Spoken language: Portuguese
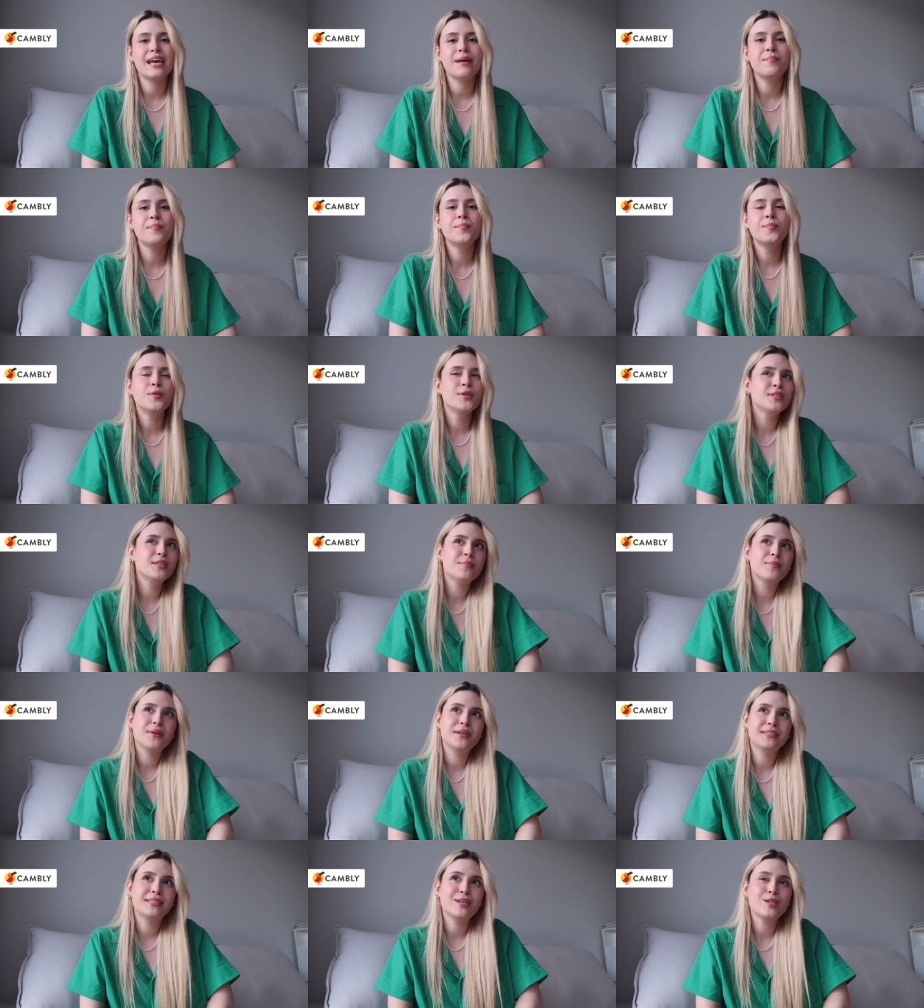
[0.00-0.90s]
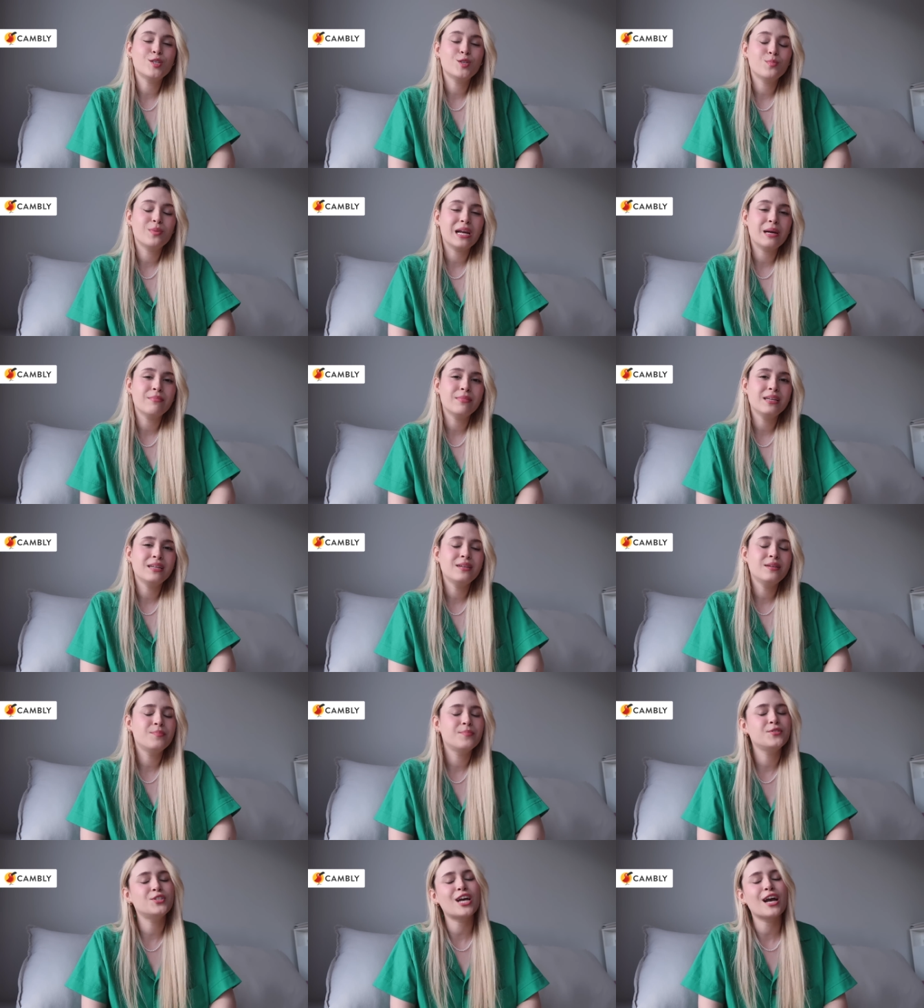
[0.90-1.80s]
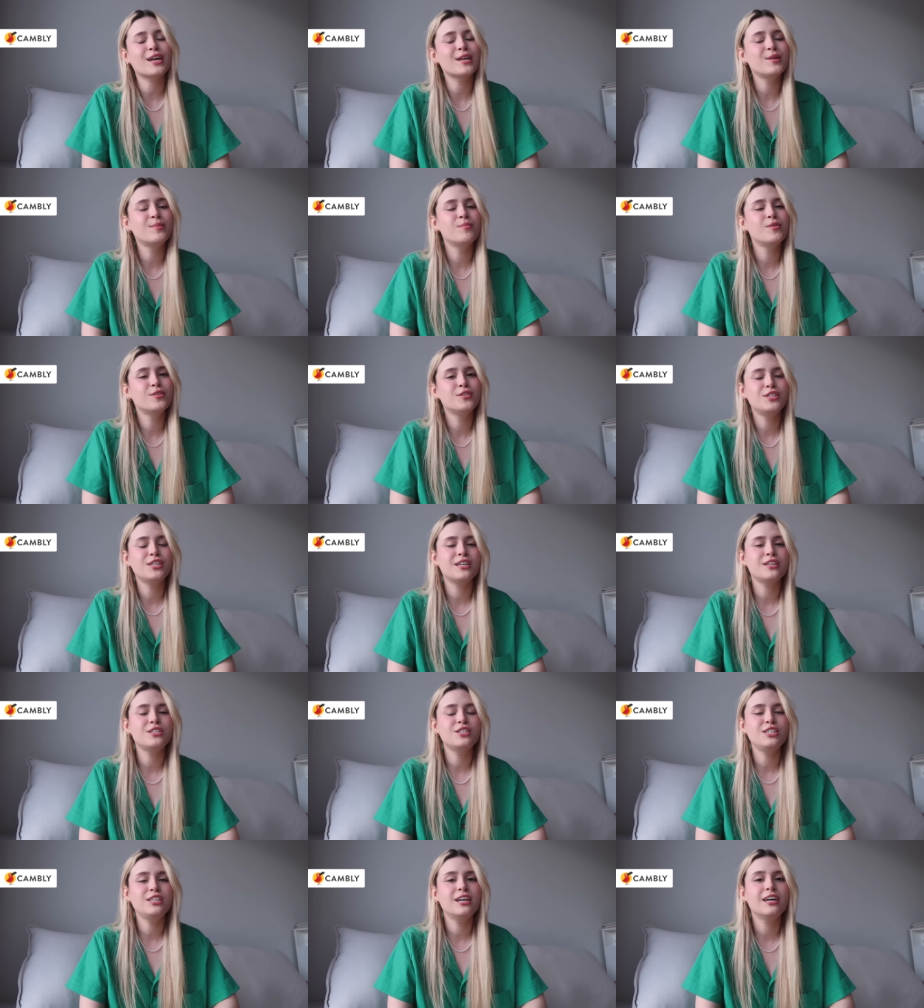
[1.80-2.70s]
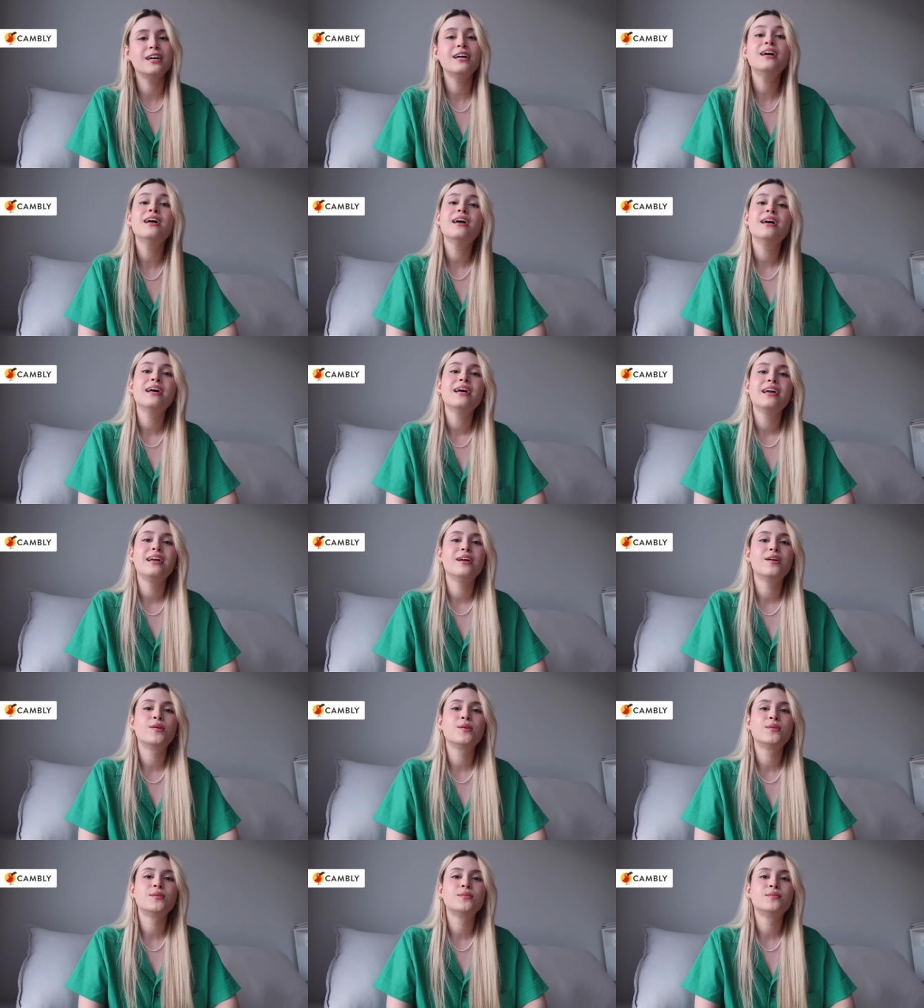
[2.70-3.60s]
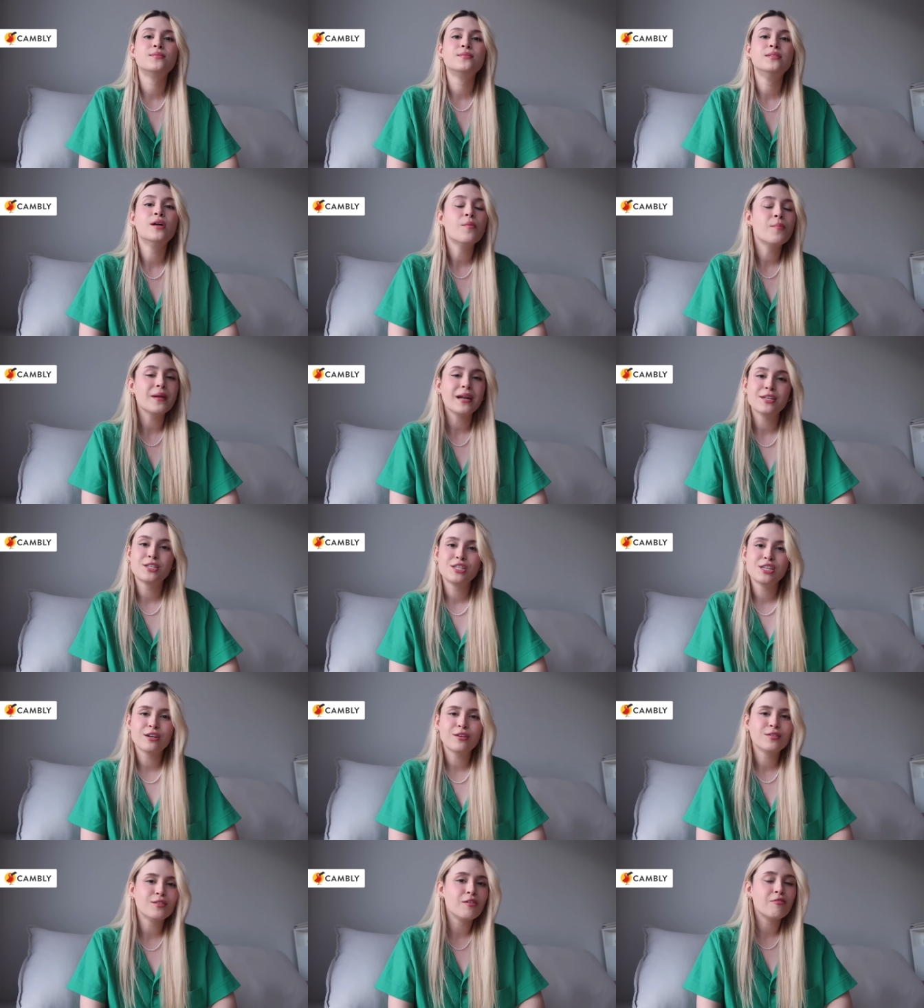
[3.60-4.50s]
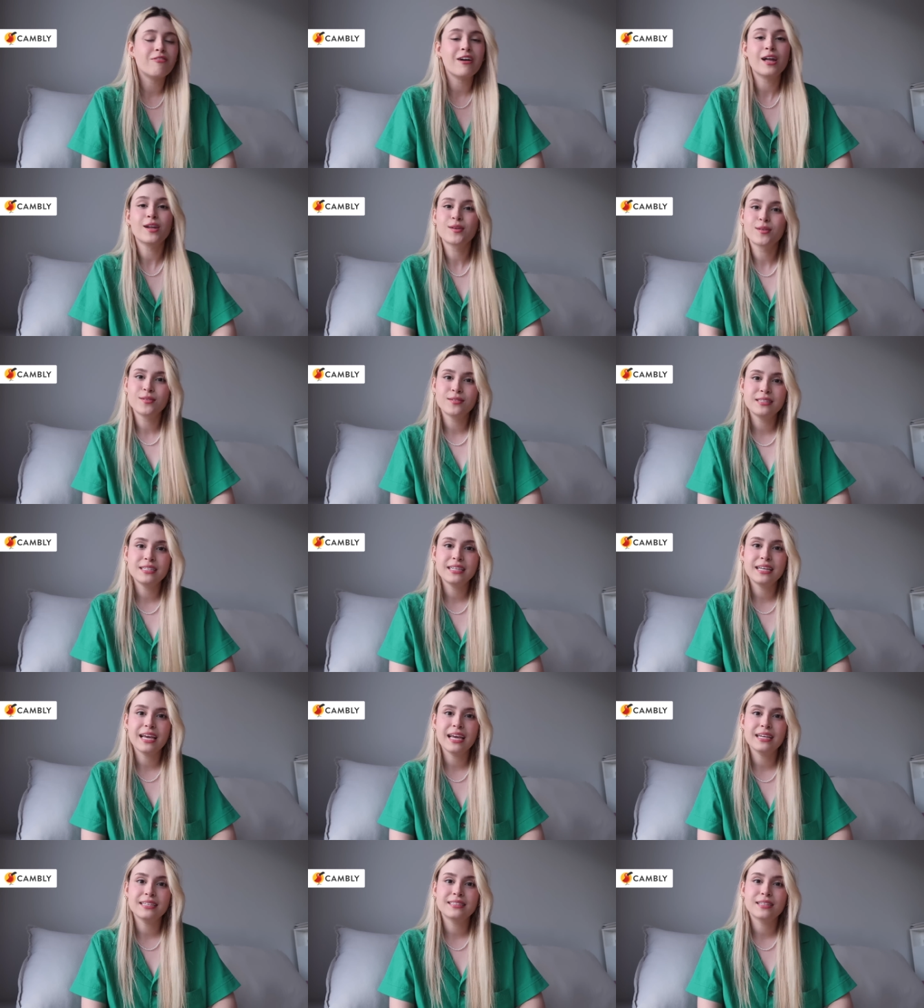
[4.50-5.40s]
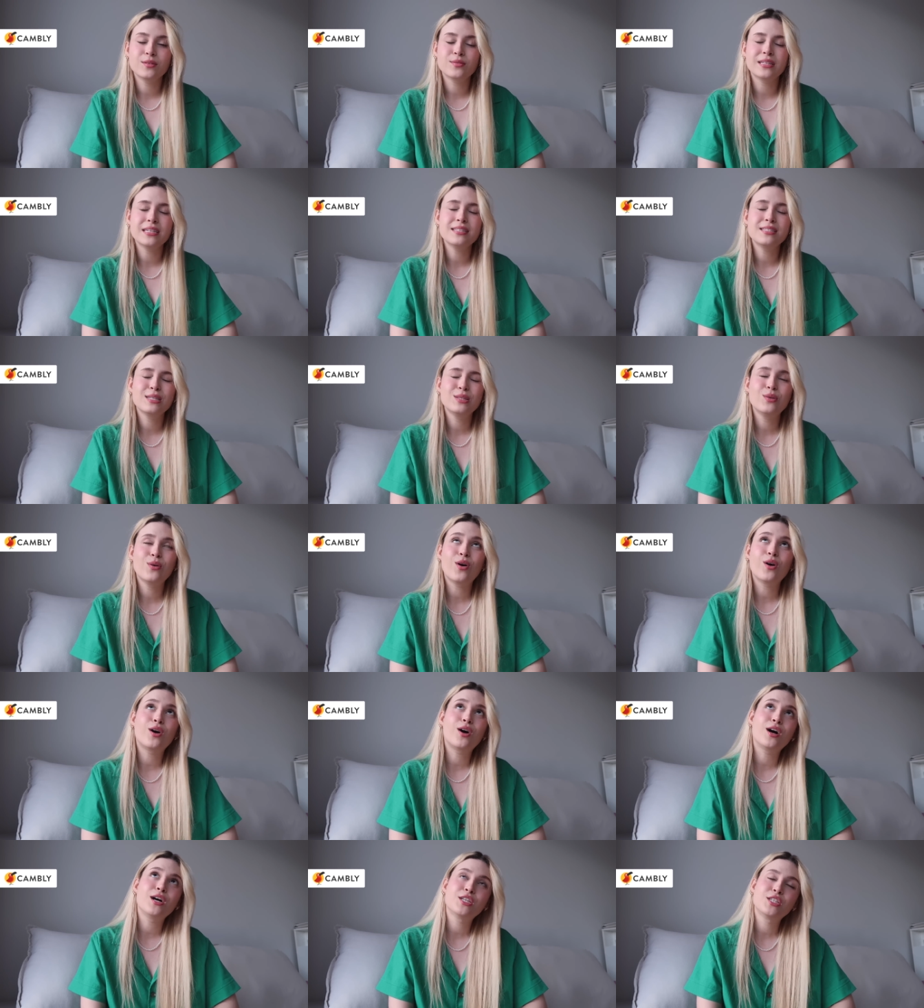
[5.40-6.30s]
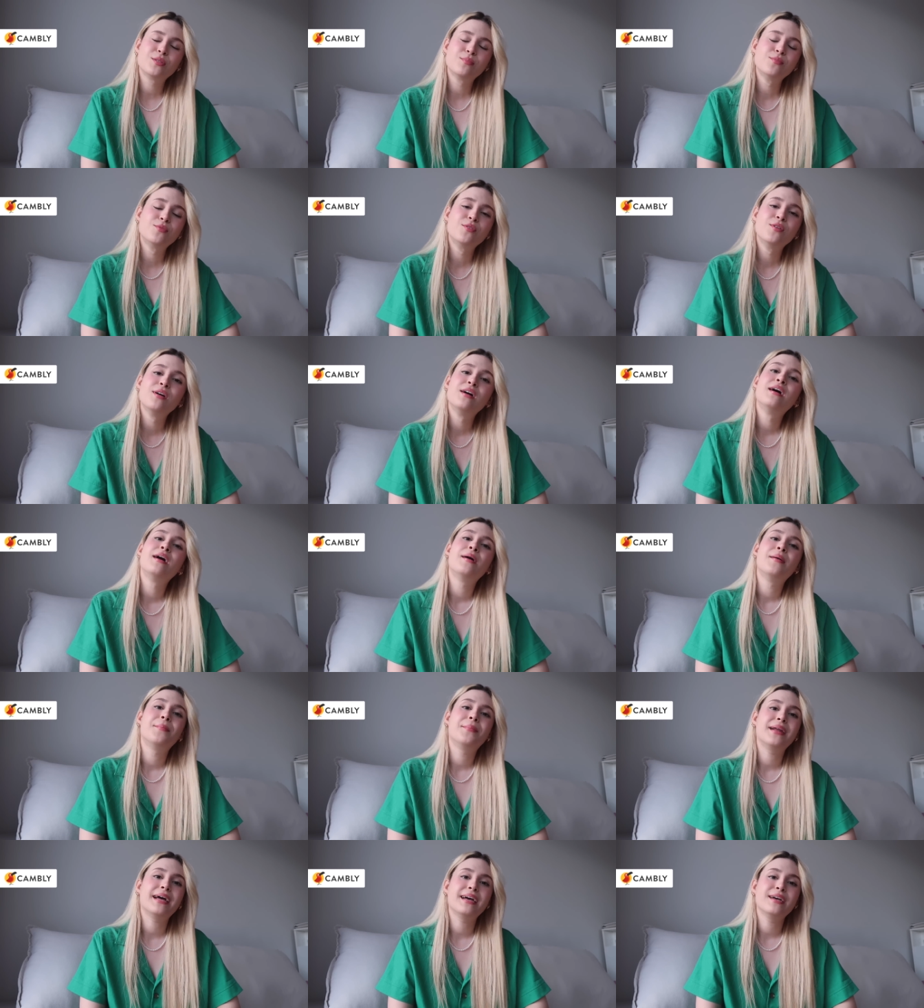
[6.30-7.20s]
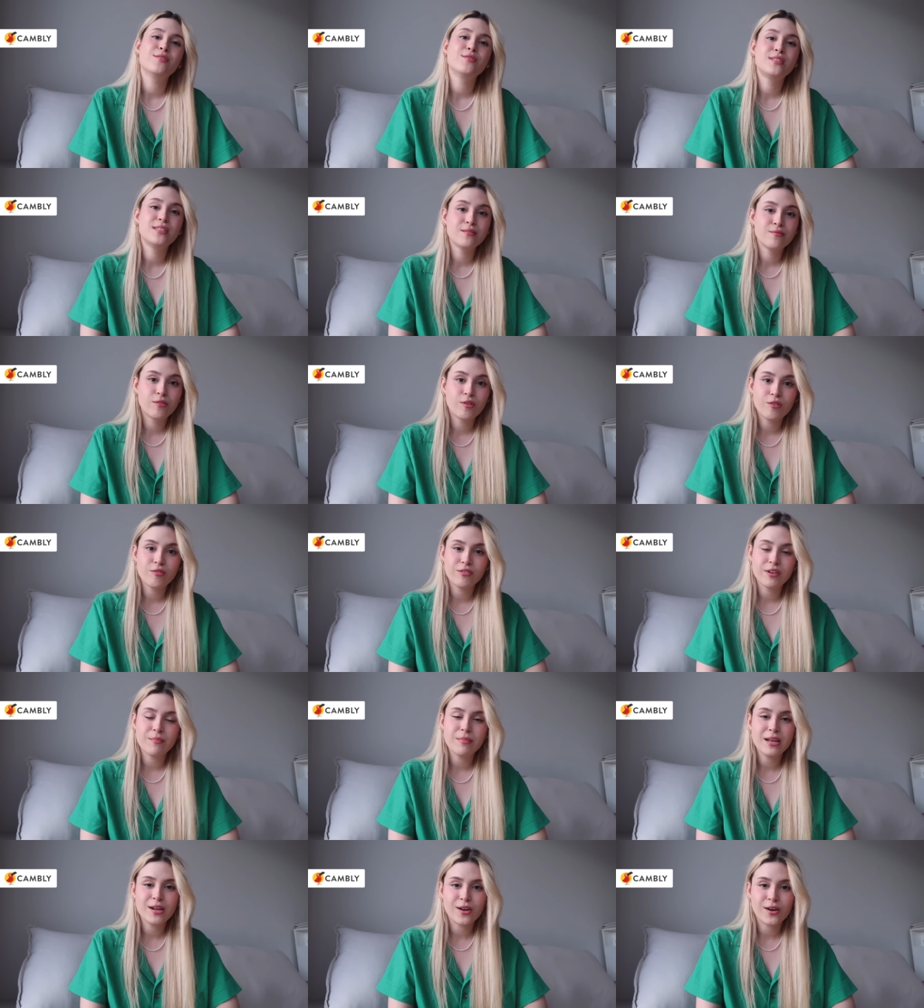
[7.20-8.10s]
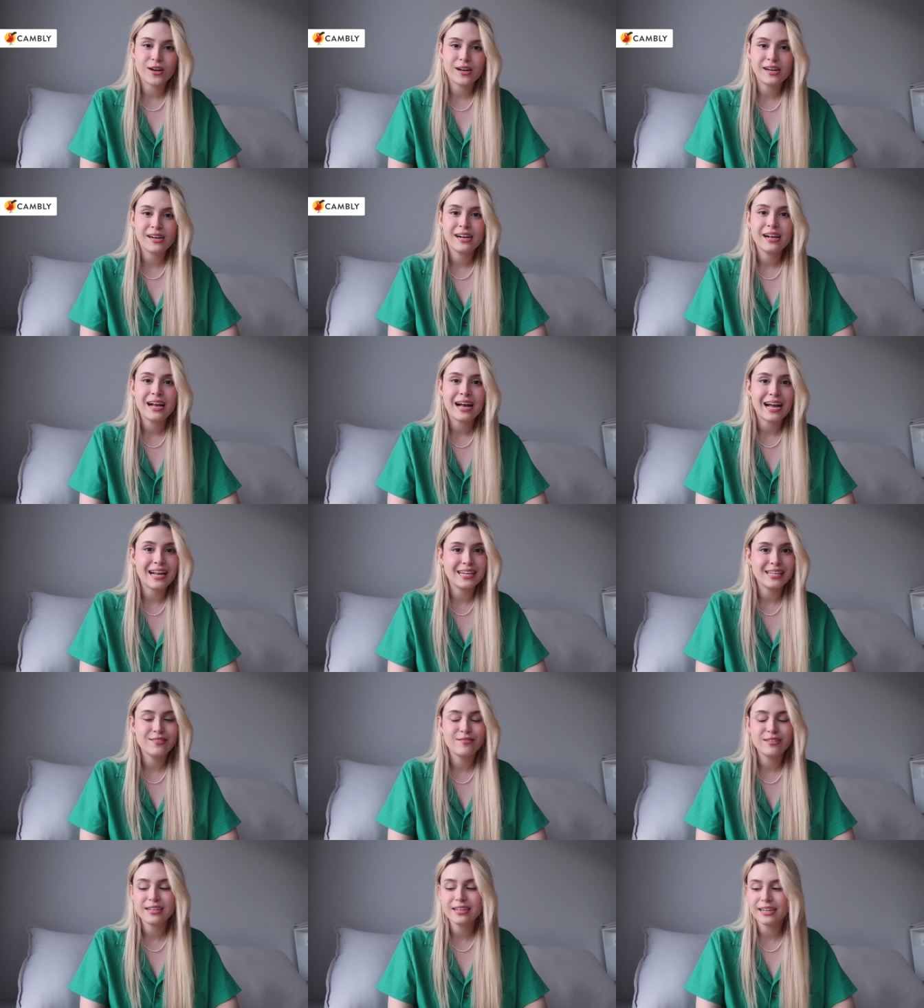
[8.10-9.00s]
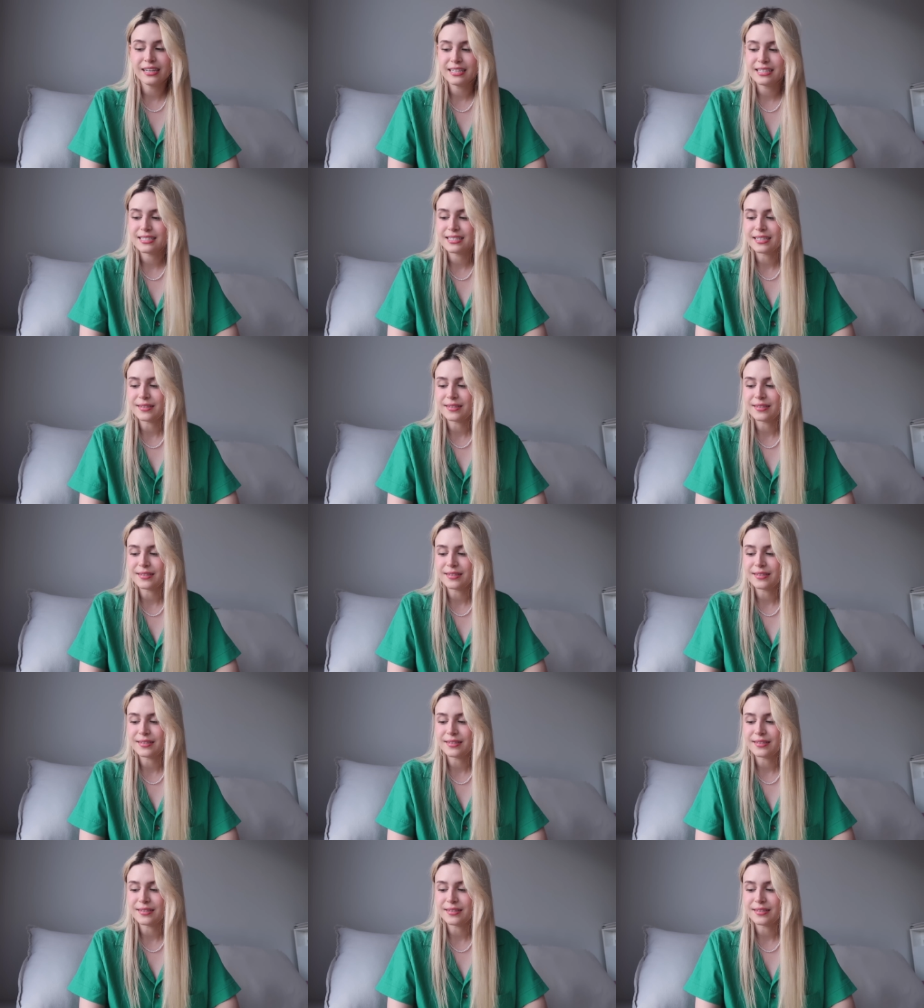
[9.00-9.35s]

É muito importante para mim, já que no meu dia a dia eu não pratico, não falo com ninguém, então tem sido ótimo para eu desenvolver melhor a língua inglesa.